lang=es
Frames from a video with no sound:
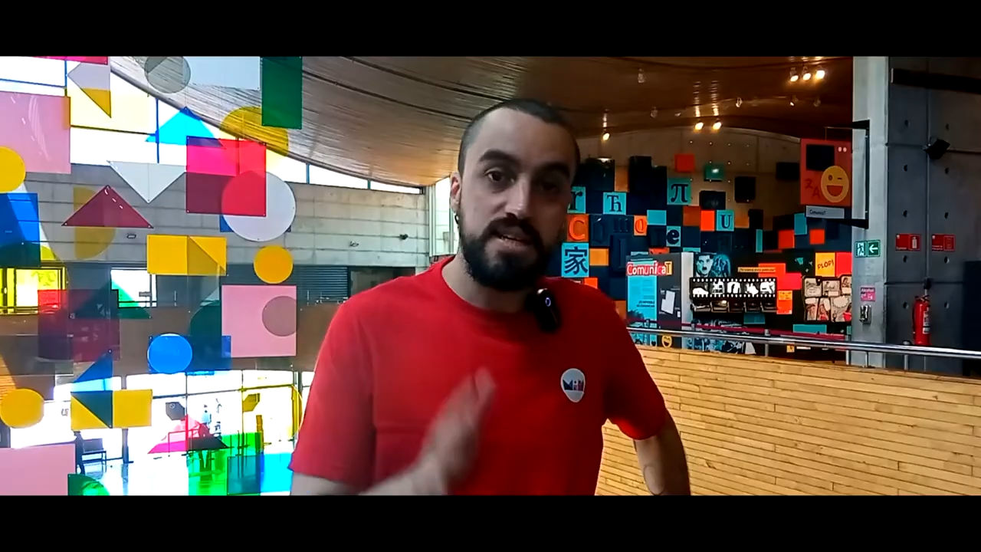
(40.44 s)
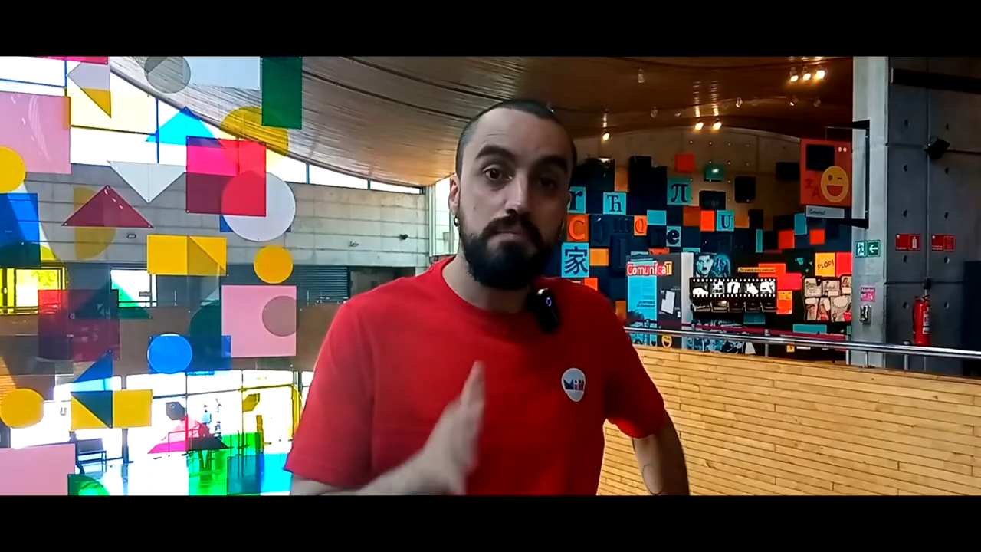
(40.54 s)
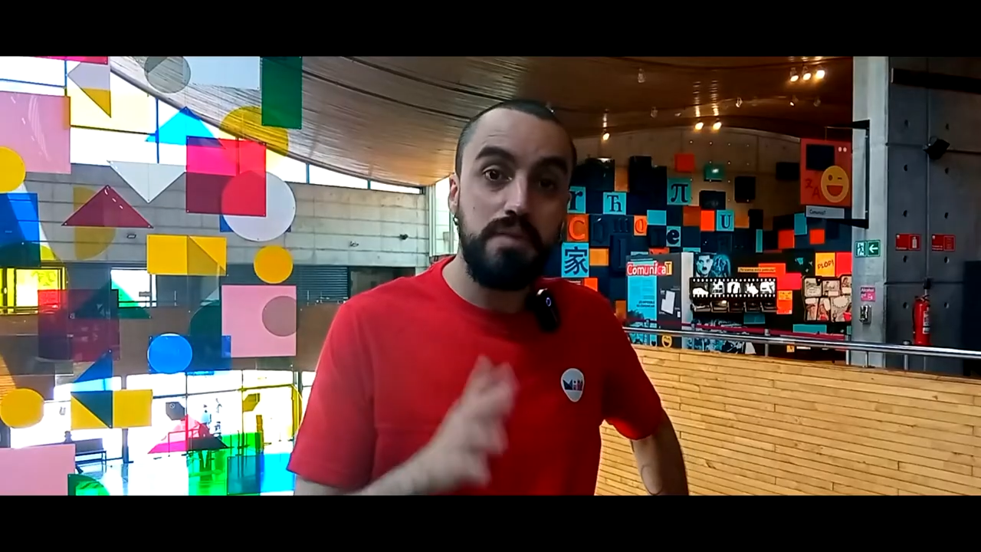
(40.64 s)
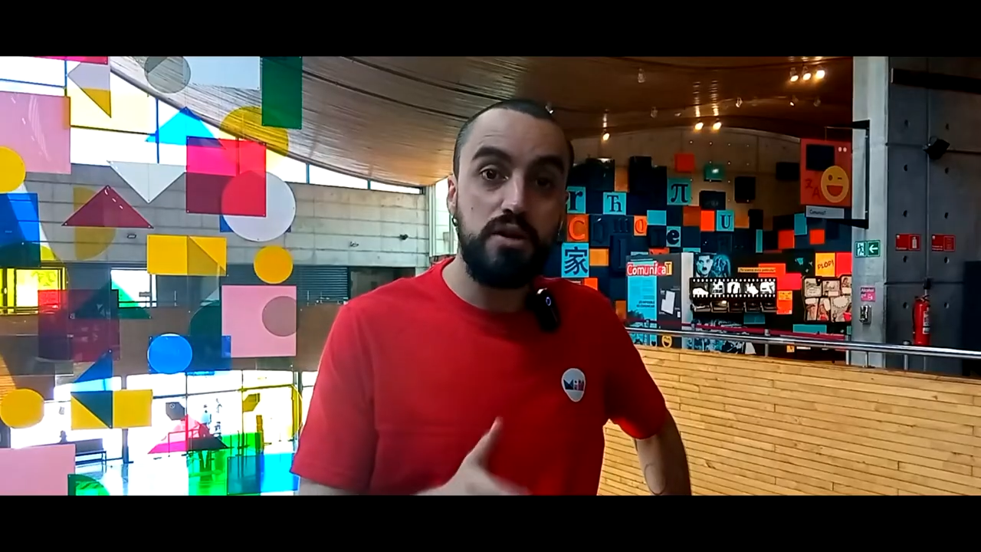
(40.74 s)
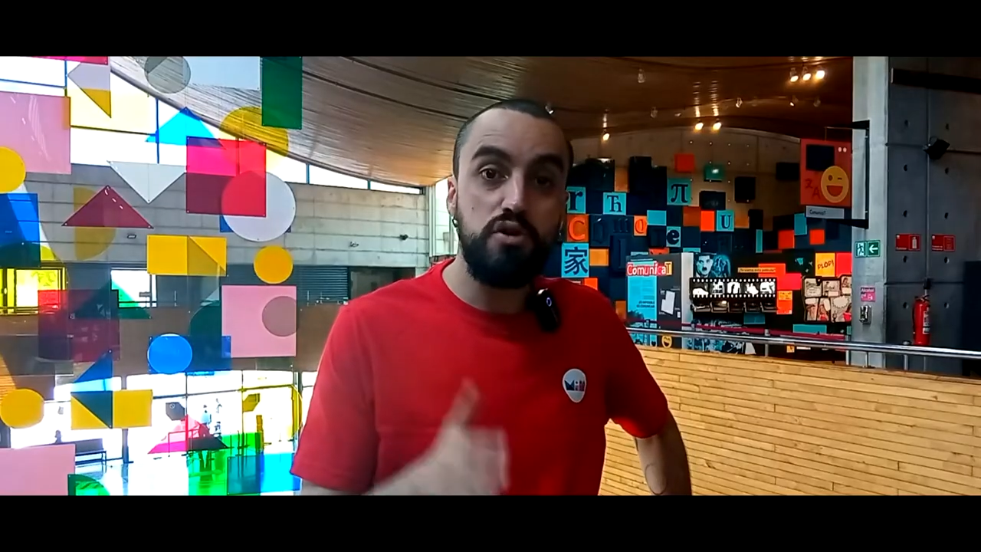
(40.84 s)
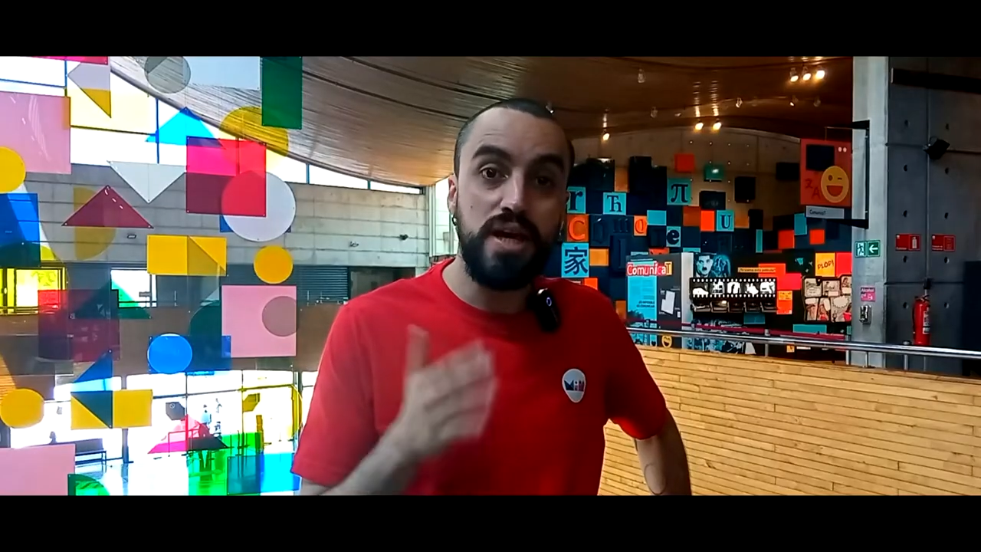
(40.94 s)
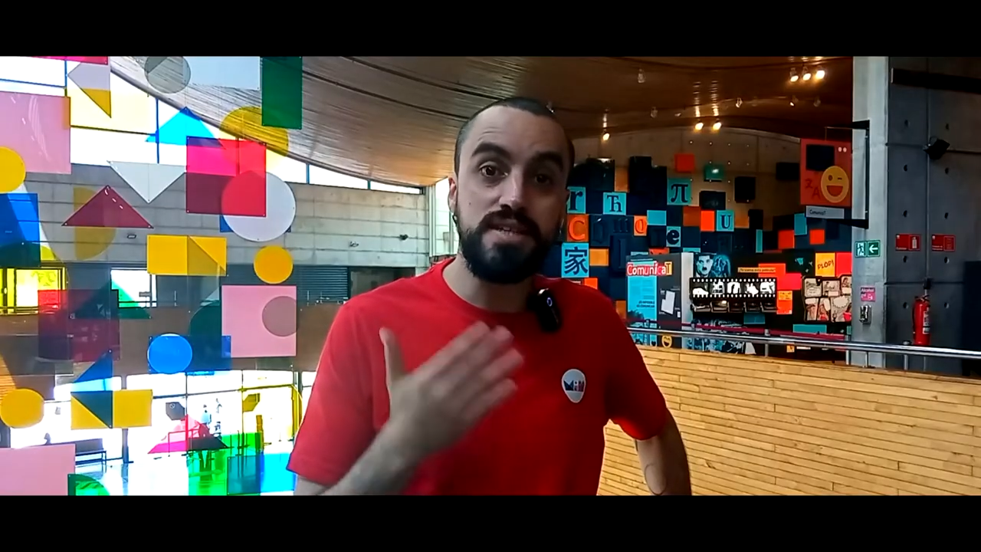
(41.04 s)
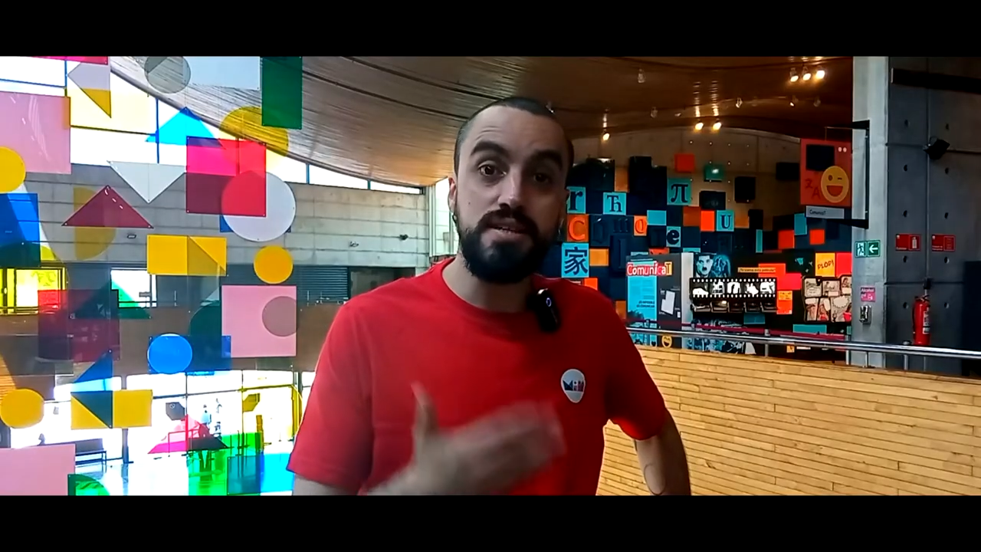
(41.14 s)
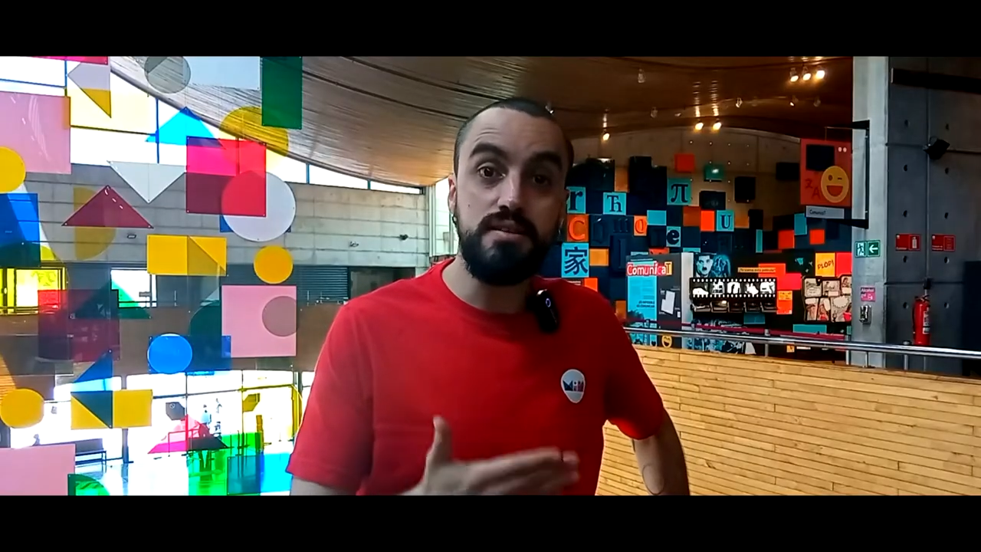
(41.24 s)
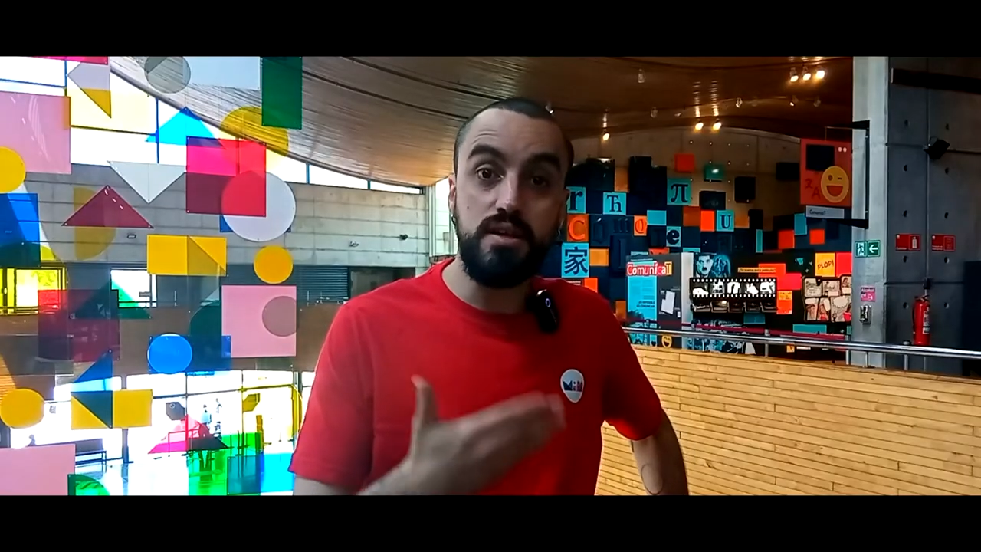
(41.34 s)
Sin embargo,
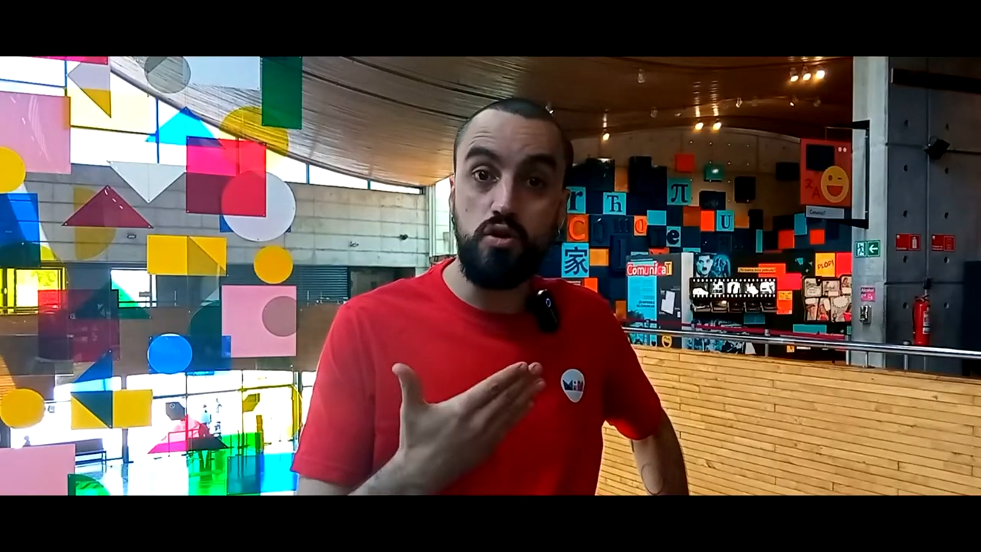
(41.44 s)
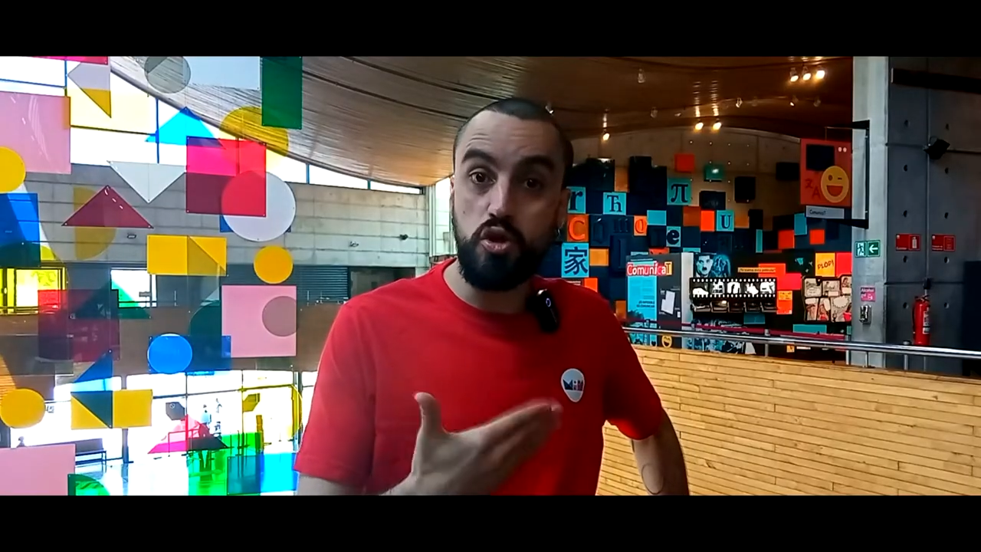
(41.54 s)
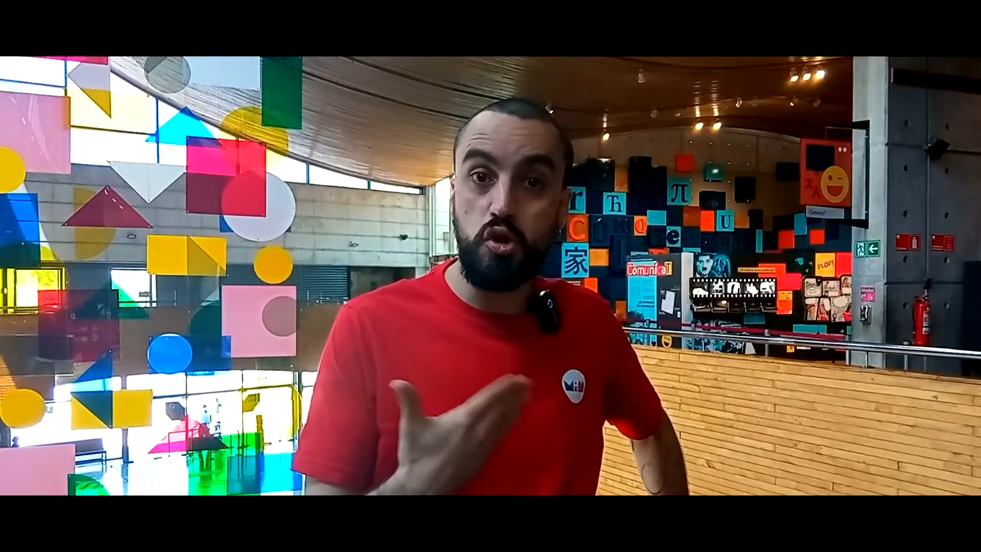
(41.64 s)
existen